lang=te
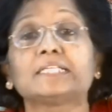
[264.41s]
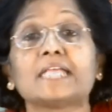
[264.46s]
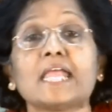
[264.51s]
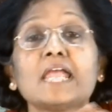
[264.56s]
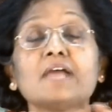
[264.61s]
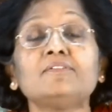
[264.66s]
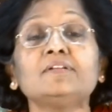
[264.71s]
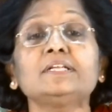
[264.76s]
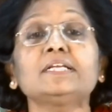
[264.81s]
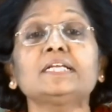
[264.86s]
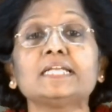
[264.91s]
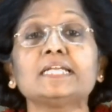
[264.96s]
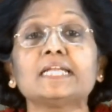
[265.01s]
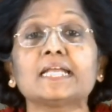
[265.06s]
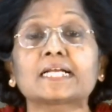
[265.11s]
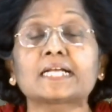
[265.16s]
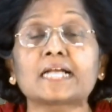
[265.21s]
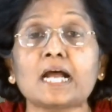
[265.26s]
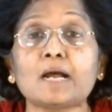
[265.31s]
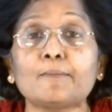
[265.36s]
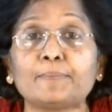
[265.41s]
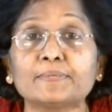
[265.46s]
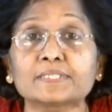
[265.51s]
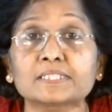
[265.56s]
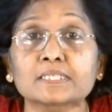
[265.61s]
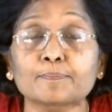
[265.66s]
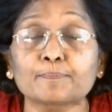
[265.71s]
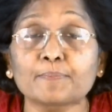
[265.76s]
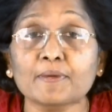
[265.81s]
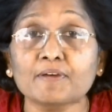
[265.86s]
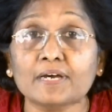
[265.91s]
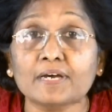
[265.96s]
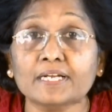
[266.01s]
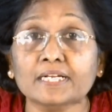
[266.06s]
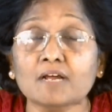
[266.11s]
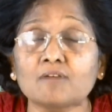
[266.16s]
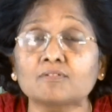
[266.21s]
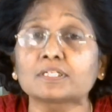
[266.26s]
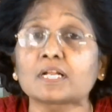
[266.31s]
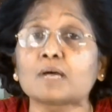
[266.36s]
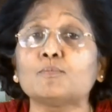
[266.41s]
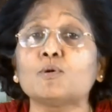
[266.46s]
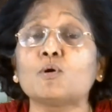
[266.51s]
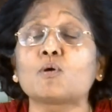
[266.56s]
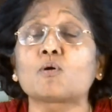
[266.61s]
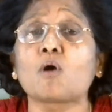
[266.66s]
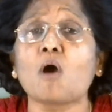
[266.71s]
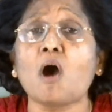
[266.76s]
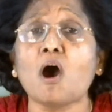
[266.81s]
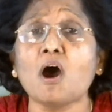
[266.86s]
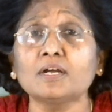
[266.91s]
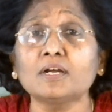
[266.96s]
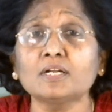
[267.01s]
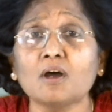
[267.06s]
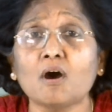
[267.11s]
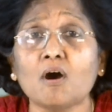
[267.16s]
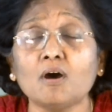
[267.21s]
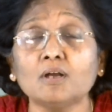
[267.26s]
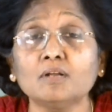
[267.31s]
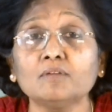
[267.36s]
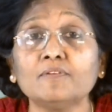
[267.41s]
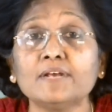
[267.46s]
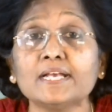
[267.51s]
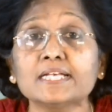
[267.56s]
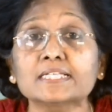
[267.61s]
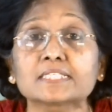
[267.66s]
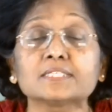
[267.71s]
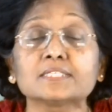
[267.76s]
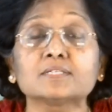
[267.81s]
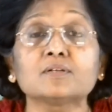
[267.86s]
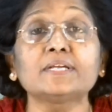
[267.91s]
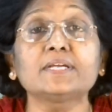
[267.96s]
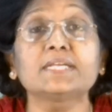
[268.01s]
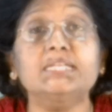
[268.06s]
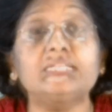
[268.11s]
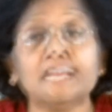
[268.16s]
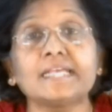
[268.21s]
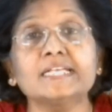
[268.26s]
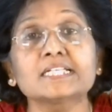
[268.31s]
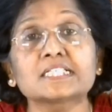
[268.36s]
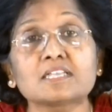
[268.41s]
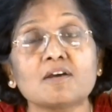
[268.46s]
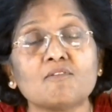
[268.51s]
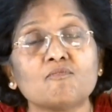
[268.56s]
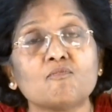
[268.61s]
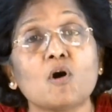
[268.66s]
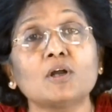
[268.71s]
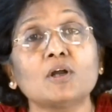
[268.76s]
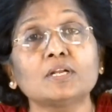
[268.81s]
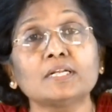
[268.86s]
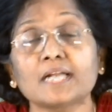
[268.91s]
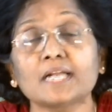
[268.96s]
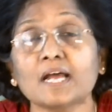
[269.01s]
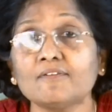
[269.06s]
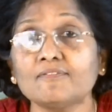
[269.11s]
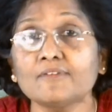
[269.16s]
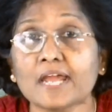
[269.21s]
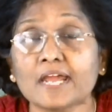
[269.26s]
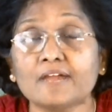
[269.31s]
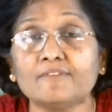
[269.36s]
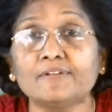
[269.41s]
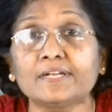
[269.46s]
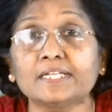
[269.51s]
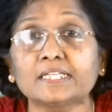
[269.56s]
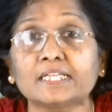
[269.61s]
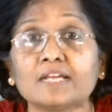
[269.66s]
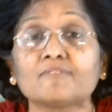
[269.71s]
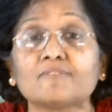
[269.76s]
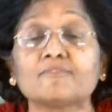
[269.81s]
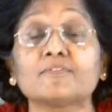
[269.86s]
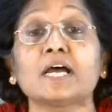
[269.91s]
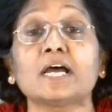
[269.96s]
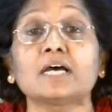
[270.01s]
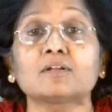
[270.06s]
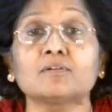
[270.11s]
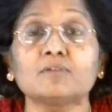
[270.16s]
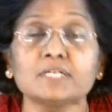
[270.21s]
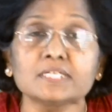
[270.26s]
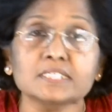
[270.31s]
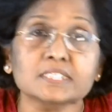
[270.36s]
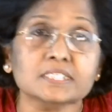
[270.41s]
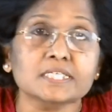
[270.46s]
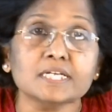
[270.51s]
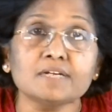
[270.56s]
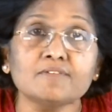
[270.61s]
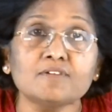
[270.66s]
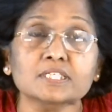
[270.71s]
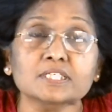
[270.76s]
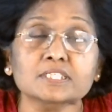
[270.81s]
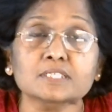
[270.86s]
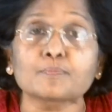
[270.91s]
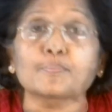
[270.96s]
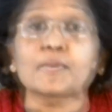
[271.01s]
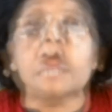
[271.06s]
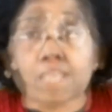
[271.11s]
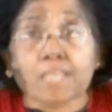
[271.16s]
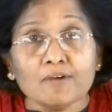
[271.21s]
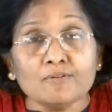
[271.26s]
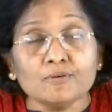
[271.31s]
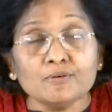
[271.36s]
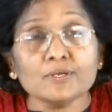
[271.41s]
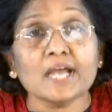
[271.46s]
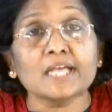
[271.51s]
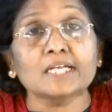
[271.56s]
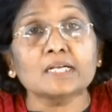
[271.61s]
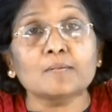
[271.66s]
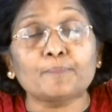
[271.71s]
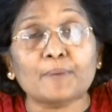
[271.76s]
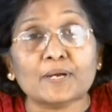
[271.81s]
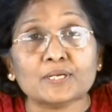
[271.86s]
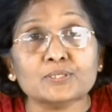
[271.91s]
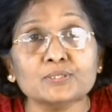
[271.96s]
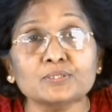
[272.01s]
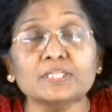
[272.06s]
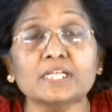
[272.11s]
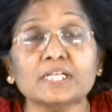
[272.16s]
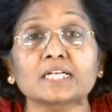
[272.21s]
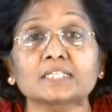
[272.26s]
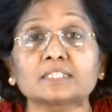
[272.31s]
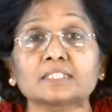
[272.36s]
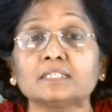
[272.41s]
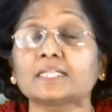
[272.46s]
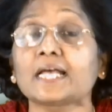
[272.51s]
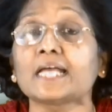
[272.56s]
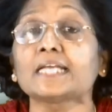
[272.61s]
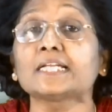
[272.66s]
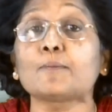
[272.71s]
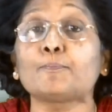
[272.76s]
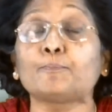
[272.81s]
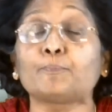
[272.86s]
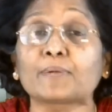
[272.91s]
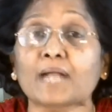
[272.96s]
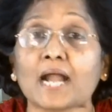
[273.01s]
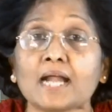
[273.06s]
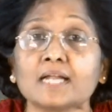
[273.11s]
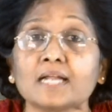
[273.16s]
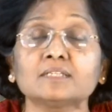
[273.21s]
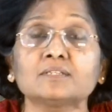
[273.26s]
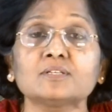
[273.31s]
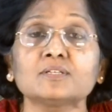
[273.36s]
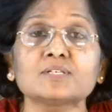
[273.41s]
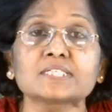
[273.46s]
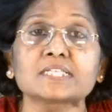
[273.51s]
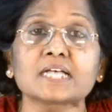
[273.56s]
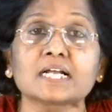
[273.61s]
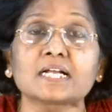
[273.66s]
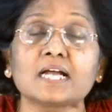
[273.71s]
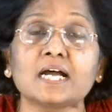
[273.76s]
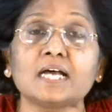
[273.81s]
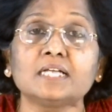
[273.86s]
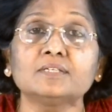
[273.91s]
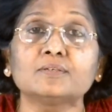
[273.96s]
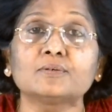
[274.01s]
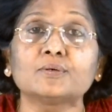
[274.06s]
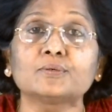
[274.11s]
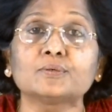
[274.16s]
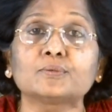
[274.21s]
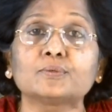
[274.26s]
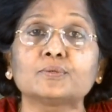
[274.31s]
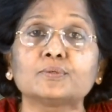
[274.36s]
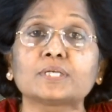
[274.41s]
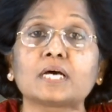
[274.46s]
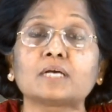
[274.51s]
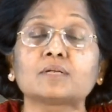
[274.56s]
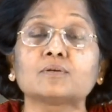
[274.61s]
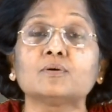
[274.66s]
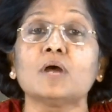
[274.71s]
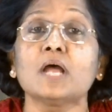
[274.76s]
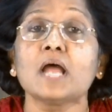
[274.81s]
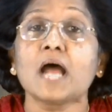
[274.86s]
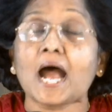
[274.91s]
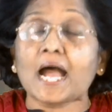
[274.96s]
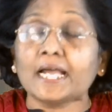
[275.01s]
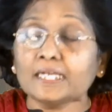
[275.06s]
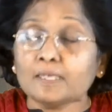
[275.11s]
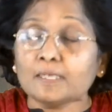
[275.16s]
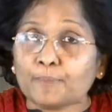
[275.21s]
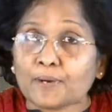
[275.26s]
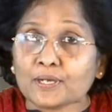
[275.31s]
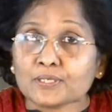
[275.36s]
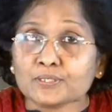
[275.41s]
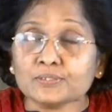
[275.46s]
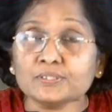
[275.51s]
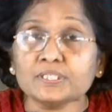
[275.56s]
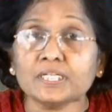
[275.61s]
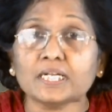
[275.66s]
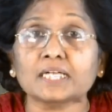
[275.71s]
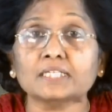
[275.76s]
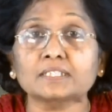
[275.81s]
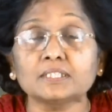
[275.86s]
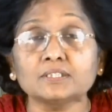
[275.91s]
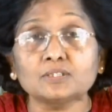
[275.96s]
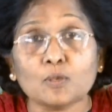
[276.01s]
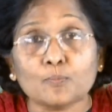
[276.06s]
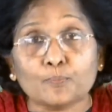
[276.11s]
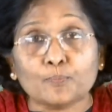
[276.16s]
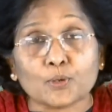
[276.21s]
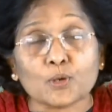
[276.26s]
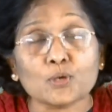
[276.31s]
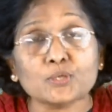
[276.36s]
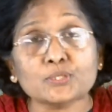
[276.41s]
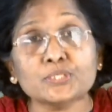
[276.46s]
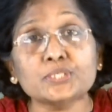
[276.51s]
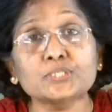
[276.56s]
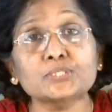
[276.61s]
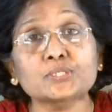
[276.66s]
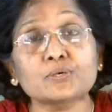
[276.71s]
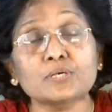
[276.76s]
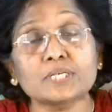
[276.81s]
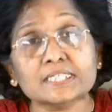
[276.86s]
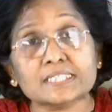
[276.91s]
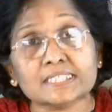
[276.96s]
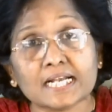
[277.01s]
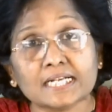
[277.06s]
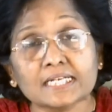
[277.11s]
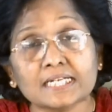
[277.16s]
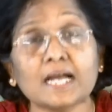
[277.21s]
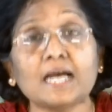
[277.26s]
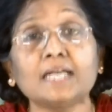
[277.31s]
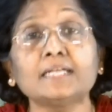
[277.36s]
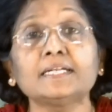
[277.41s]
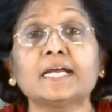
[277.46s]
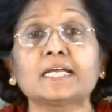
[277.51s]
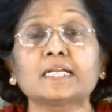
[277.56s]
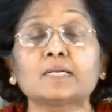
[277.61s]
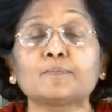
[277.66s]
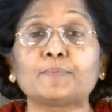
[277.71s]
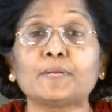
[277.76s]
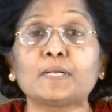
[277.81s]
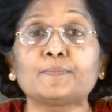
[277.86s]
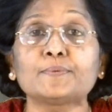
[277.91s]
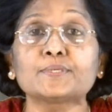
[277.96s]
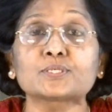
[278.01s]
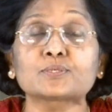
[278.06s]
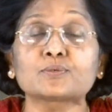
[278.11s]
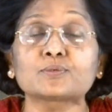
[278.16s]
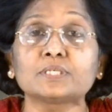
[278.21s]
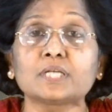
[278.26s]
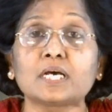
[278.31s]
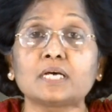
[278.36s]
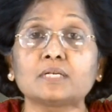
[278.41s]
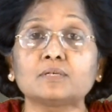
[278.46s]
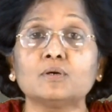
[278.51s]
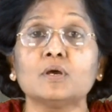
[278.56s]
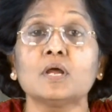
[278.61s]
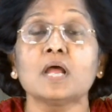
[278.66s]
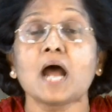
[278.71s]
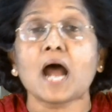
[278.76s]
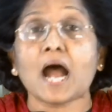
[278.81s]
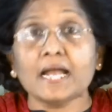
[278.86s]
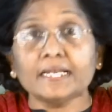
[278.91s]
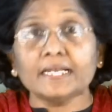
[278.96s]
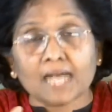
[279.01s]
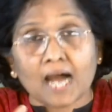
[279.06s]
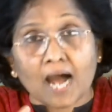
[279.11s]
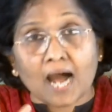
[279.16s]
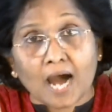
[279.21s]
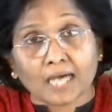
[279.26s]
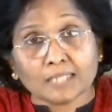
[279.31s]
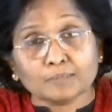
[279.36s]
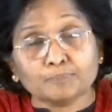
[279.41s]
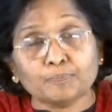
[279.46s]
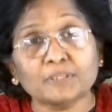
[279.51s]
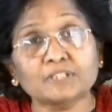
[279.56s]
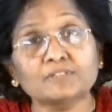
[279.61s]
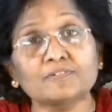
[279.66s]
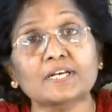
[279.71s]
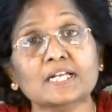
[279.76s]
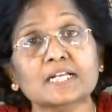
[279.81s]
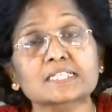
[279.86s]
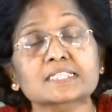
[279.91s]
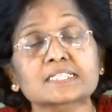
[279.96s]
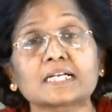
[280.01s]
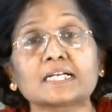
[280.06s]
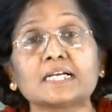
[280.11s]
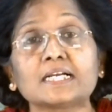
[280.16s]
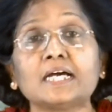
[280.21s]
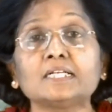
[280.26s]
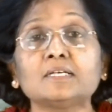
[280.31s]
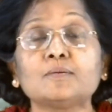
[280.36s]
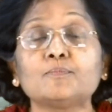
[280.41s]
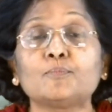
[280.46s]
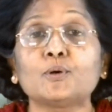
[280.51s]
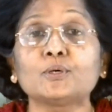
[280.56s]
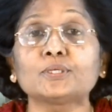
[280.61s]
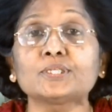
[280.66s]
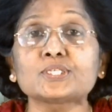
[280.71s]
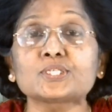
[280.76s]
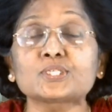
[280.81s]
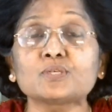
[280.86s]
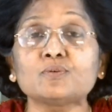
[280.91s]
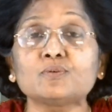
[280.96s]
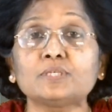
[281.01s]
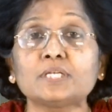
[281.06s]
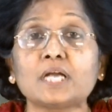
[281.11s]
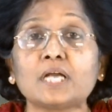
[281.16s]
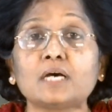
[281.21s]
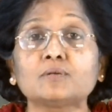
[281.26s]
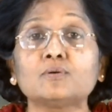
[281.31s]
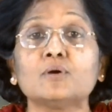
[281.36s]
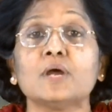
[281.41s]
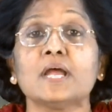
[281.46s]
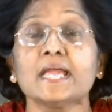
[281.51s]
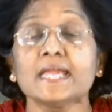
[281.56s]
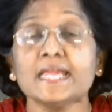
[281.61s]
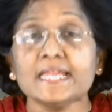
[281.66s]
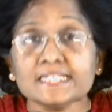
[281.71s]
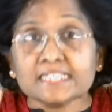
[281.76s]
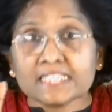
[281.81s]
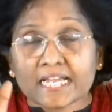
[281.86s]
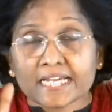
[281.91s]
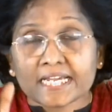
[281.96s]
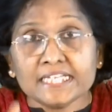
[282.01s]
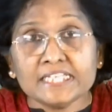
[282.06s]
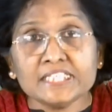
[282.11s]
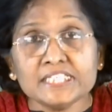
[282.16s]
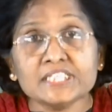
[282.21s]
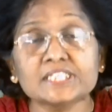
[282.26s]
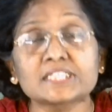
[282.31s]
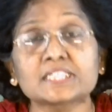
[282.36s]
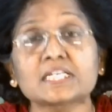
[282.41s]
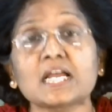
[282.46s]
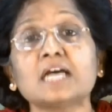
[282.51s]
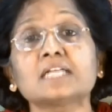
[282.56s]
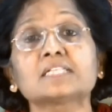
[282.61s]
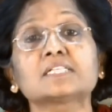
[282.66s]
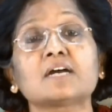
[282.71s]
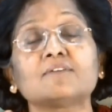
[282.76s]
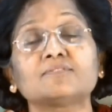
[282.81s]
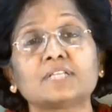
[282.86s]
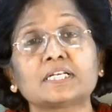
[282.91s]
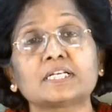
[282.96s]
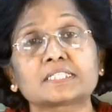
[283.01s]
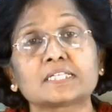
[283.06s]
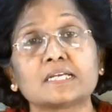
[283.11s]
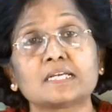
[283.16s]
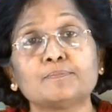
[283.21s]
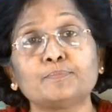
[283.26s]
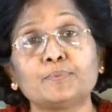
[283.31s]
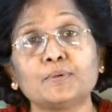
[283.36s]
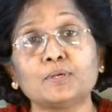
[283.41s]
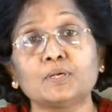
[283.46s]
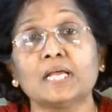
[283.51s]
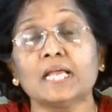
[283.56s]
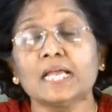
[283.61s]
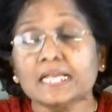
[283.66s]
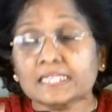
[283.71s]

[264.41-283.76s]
దేవునికి లెక్క అప్పచెప్పే వారిగా ఉంటాము గాడ్ ఆల్వేస్ యునో హీఈస్ ద ఓనర్ ఆఫ్ ఎవ్రీథింగ్ వీఆర్ ఓన్లీ స్టీవర్షిప్ దేవుడు ఆయన పరిశుద్ధ రక్తంతో ఆయన ప్రాణంతో సంఘాలను కొనుక్కున్నారు ఆయన పరిశుద్ధ రక్తంతో ప్రోక్షించుకొని సంఘాన్ని ఆయన పిలిపించుకున్నారు ఆయన ఆత్మ ద్వారా సంఘాలకు బోధిస్తూ ఉన్నారు హీఈస్ ద ఇన్ఛార్జ్ ఆఫ్ ద టెంపుల్